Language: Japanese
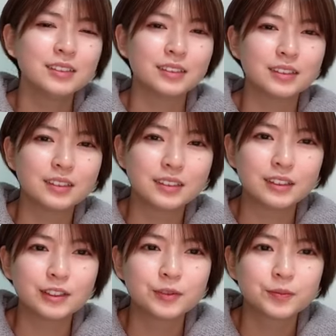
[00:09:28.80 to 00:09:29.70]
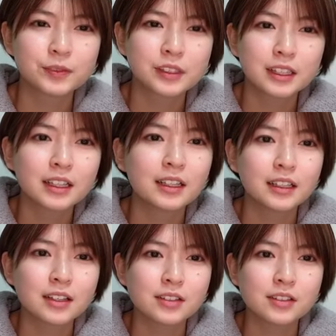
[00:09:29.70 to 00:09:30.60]
そうそうそう
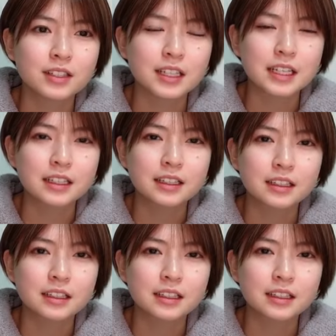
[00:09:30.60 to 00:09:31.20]
出陣